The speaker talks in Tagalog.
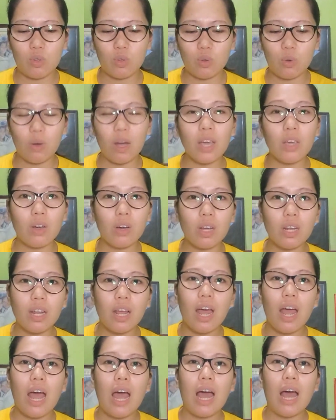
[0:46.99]
So, ngayon,
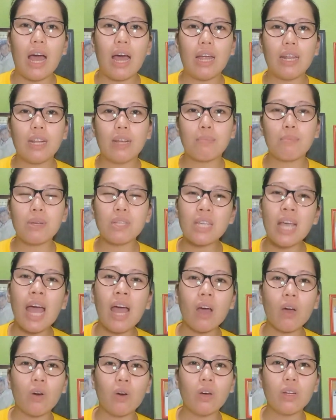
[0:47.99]
uh,
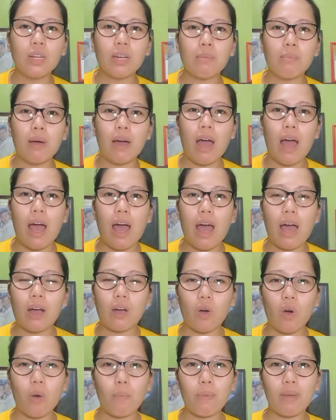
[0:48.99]
nagbasa ako ng mga
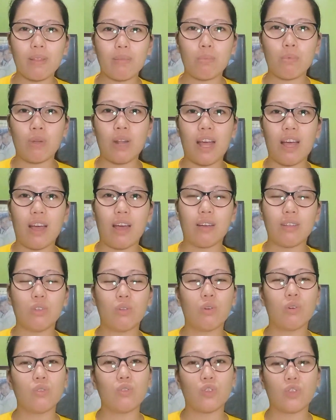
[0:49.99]
comment mula
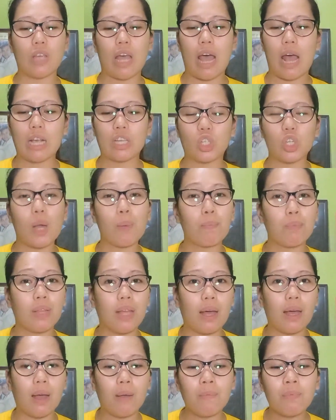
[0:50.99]
doon sa shop
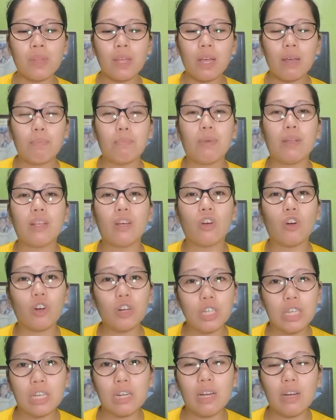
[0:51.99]
na
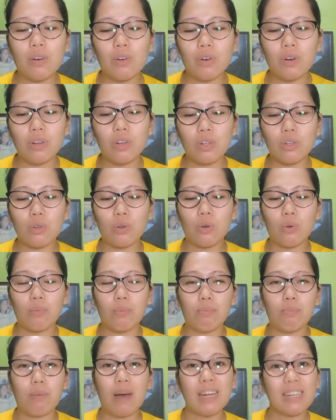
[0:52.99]
pinag-orderan ko
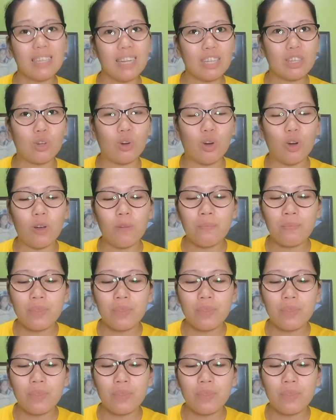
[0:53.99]
nitong bag na to.